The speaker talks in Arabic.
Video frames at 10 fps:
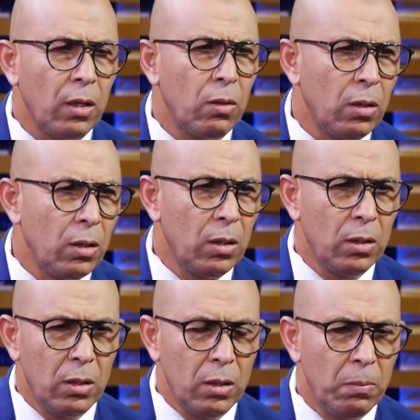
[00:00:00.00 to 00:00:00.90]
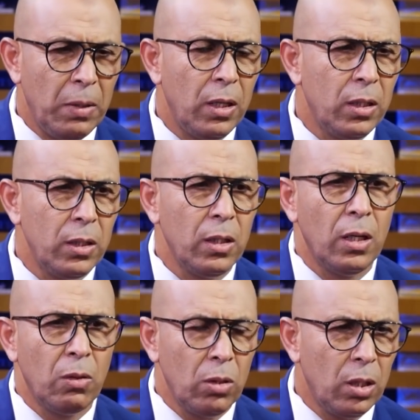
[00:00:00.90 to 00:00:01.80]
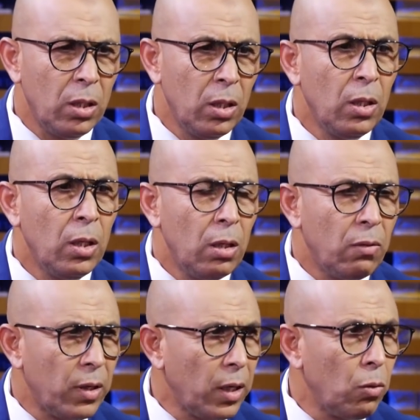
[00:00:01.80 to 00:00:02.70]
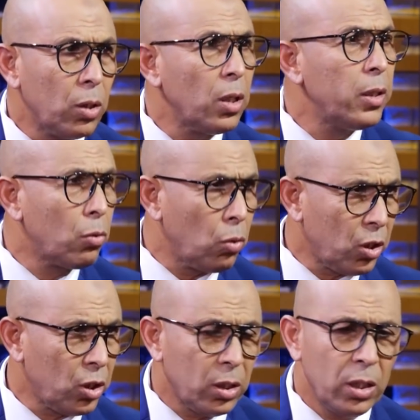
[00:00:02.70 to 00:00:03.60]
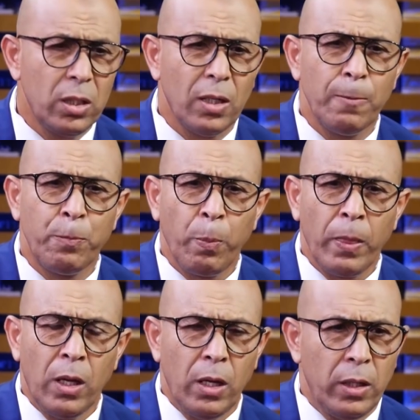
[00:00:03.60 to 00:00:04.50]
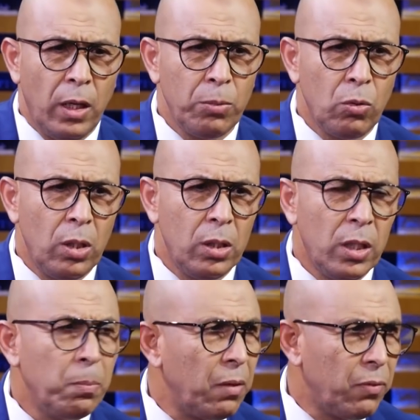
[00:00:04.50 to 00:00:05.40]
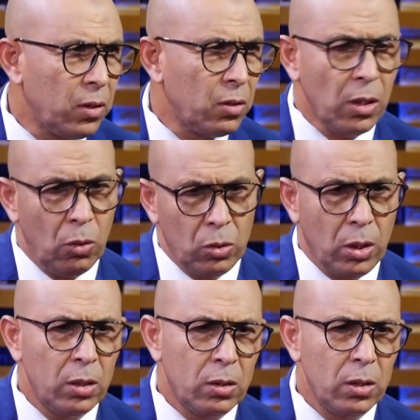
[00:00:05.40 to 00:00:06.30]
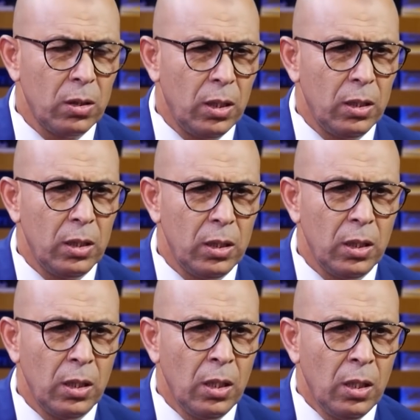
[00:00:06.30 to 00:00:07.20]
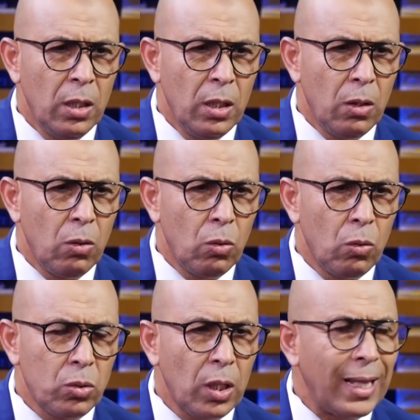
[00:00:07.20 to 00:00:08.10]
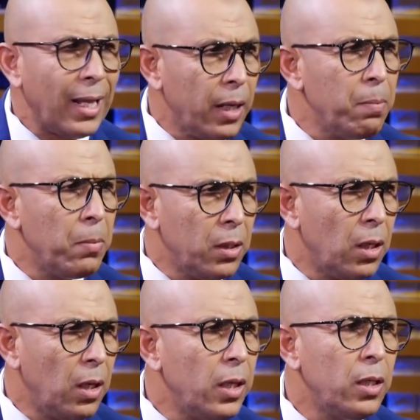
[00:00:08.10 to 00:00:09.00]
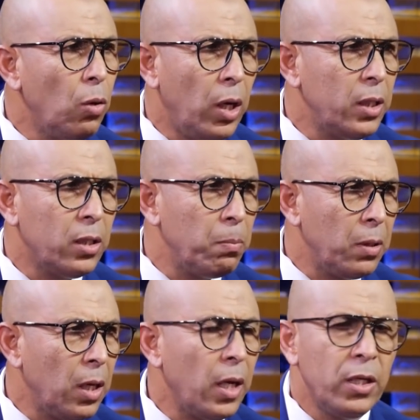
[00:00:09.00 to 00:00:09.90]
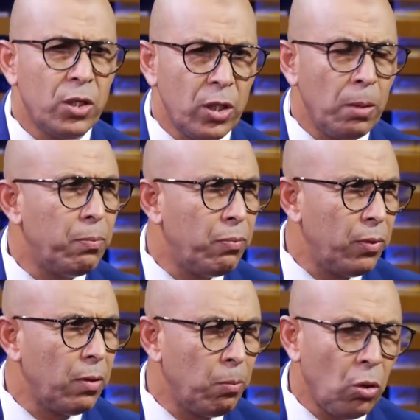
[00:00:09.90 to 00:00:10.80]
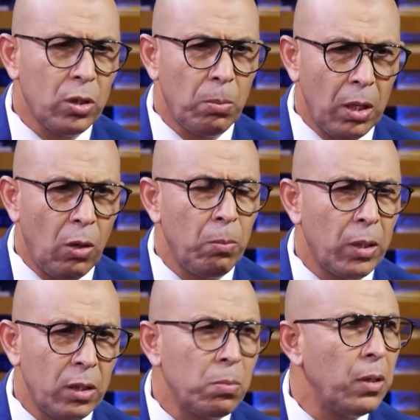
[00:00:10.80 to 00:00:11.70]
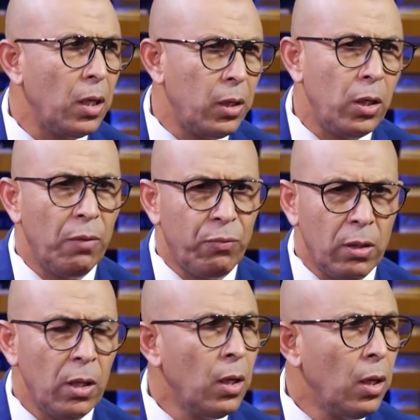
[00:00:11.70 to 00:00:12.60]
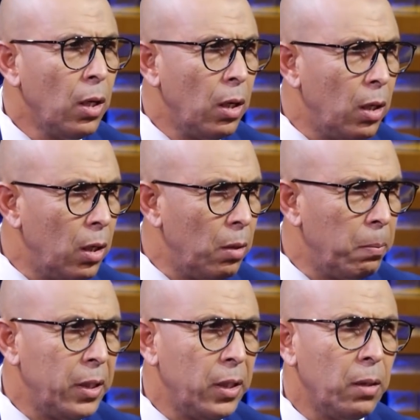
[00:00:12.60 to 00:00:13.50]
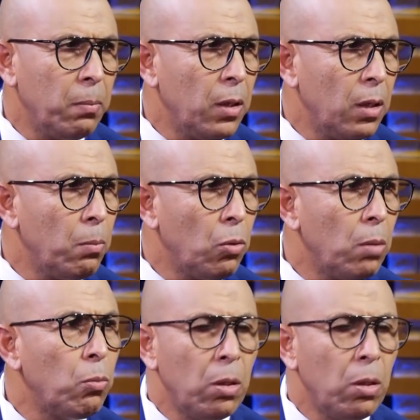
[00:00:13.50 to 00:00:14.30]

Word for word: المحليه ولا الفريق الوطني الكره الشاطئيه يعني الحمد لله دائما في التصاعد كانت يعني آه، وصلت القمه ديال اي واحد يتمنى اي شاب في مقتبل العمر يتمنى انه يلعب في المينيم المنتخب المغربي